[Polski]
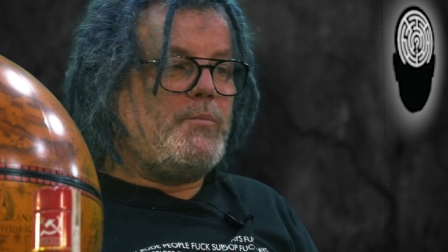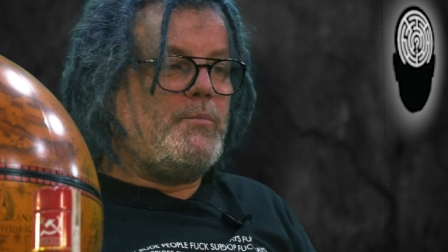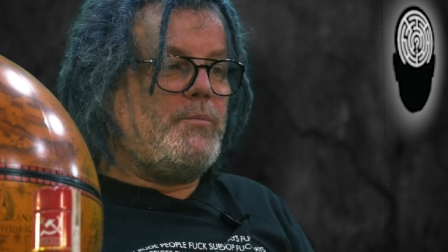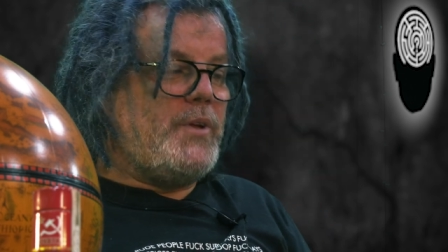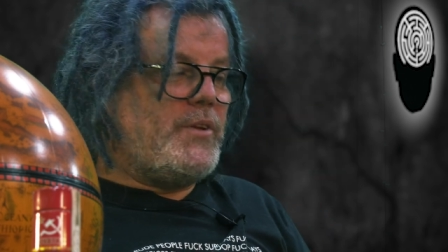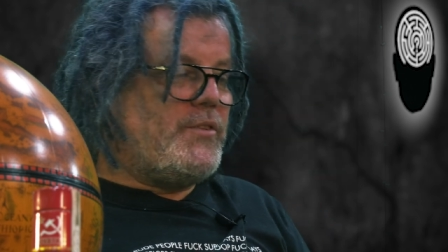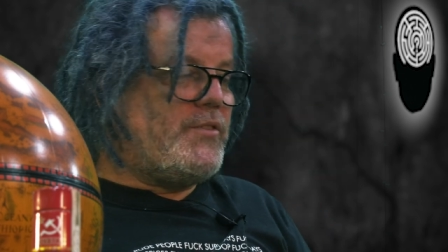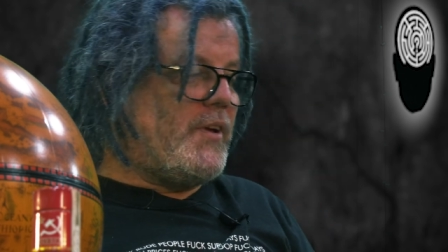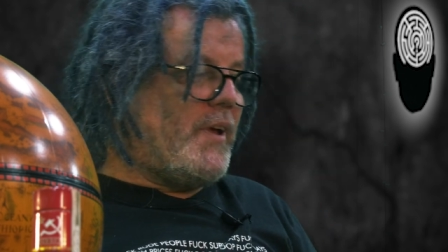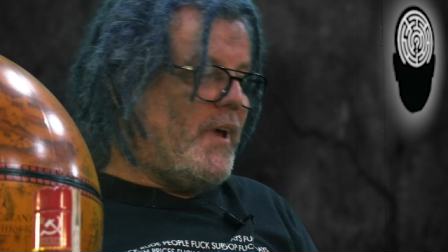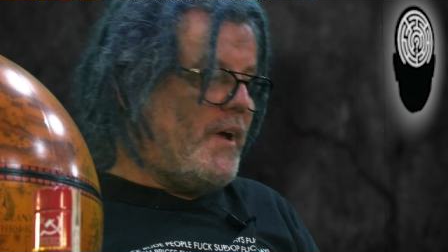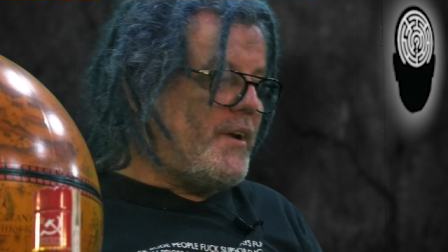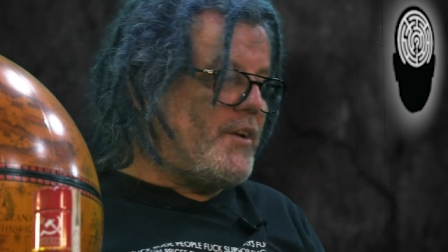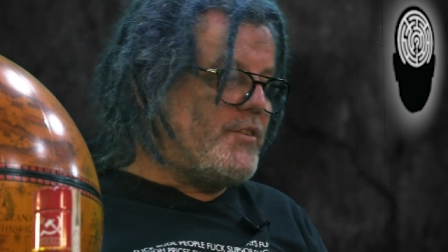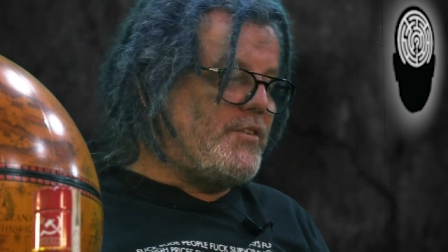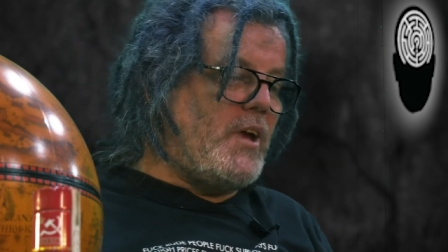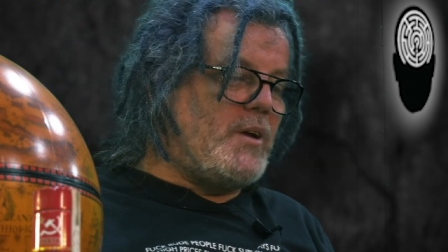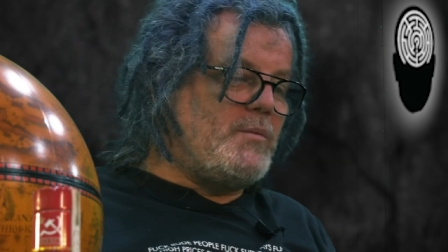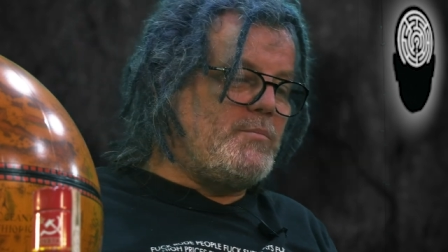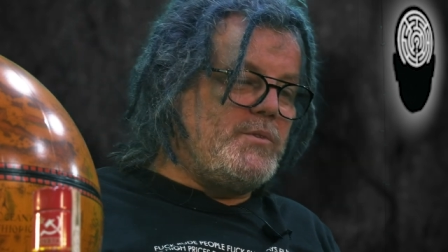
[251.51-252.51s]
między
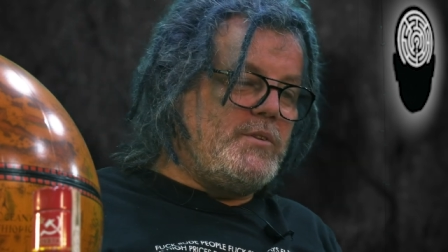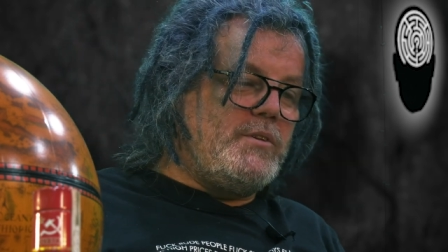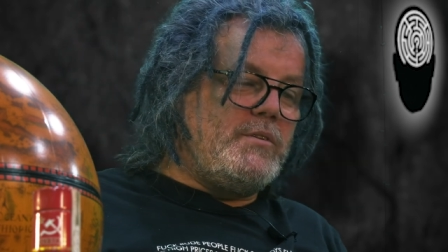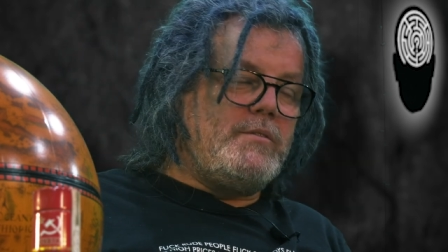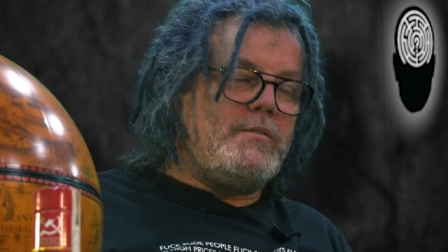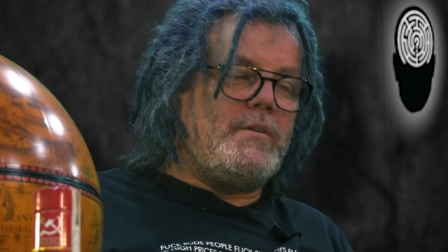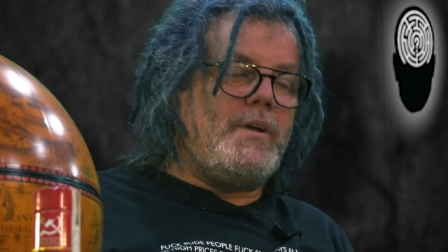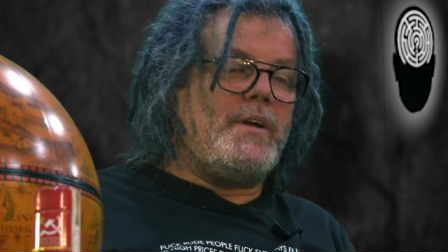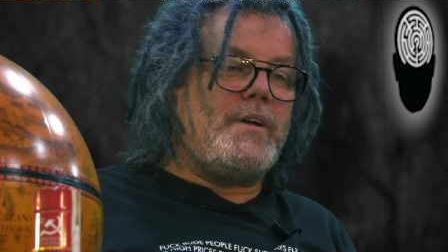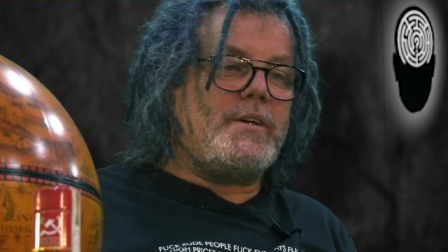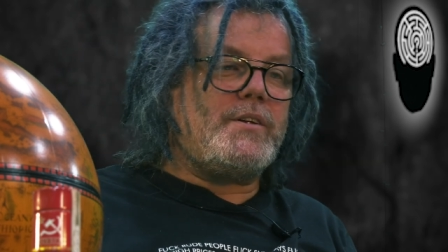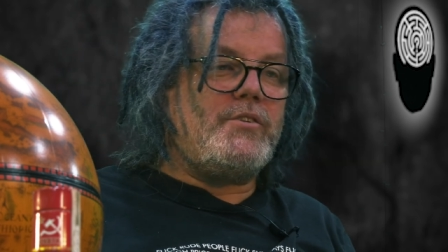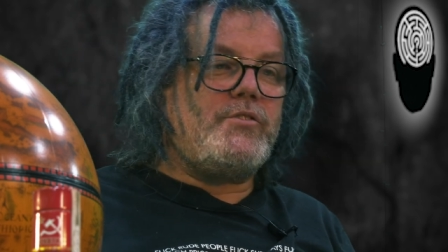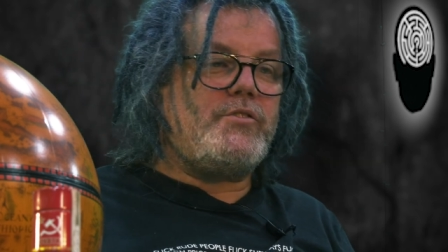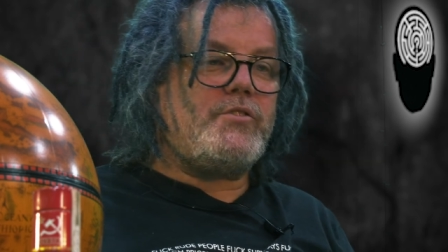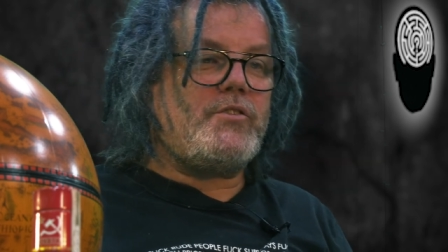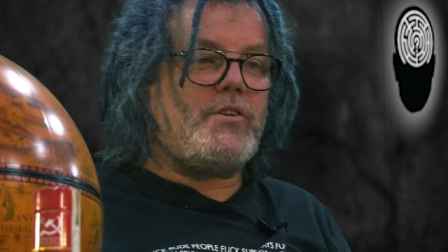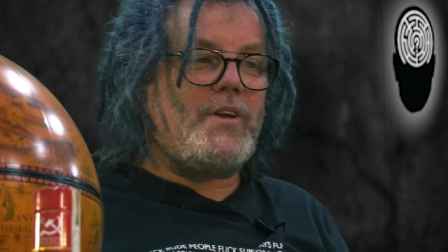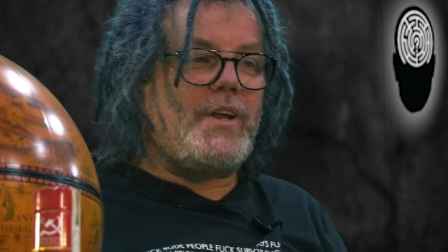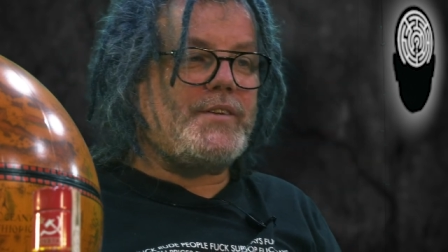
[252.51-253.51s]
garażami, na
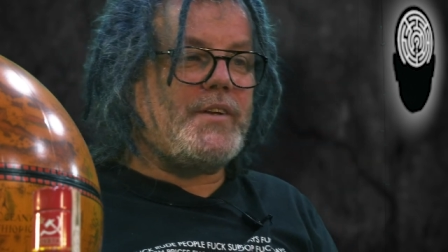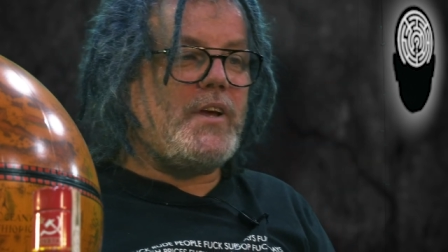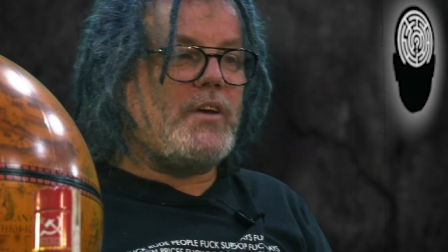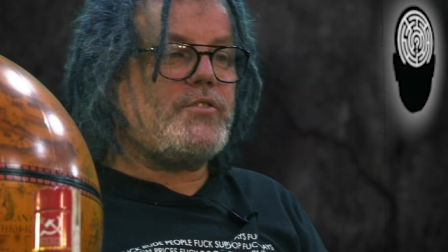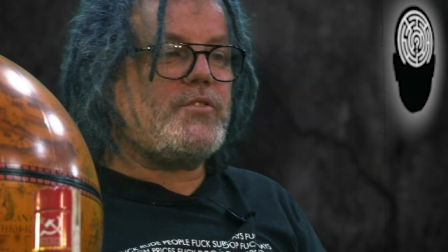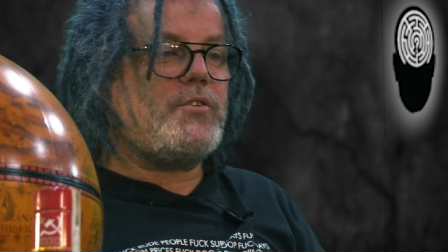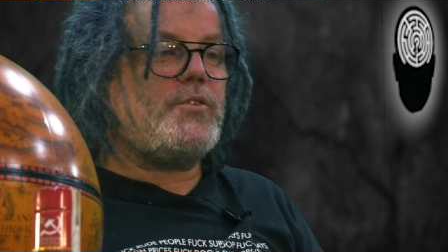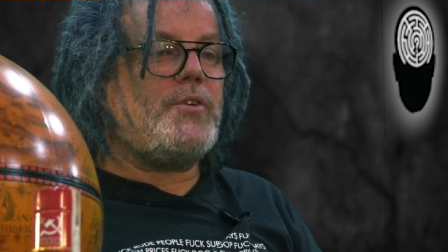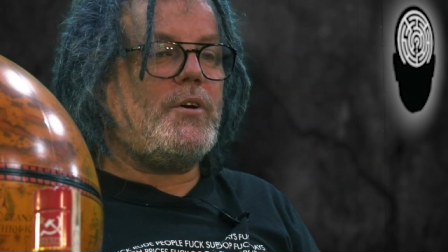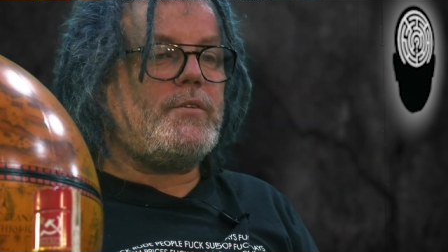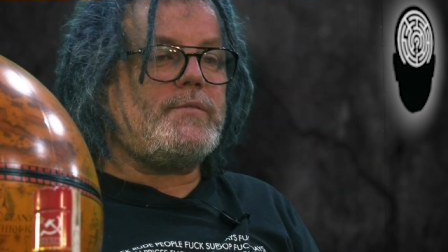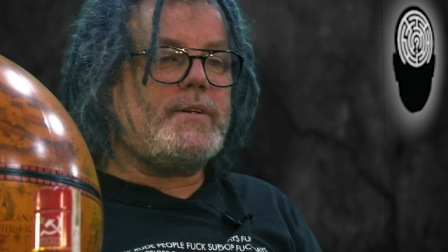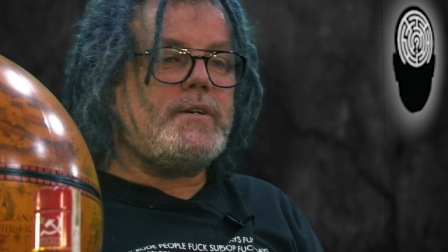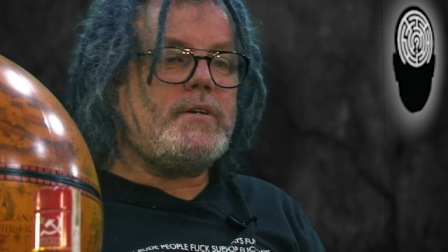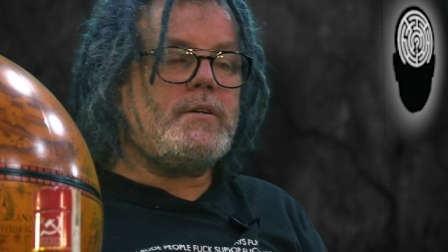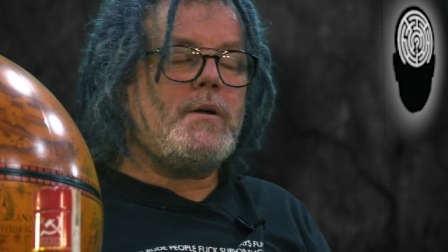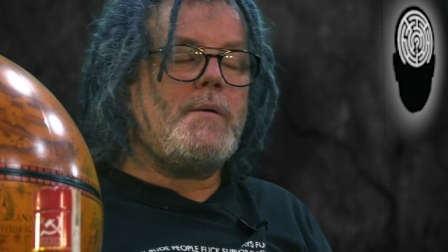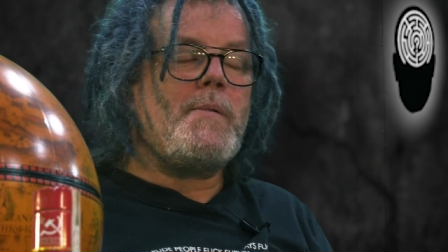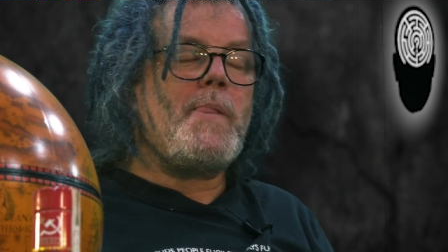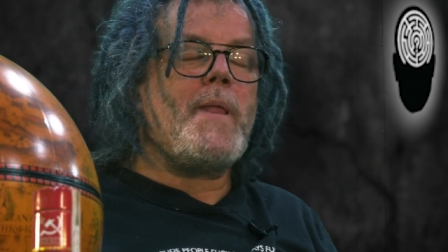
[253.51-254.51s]
jakichś klatkach
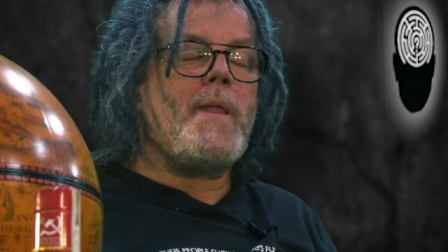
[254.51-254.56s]
schodowych,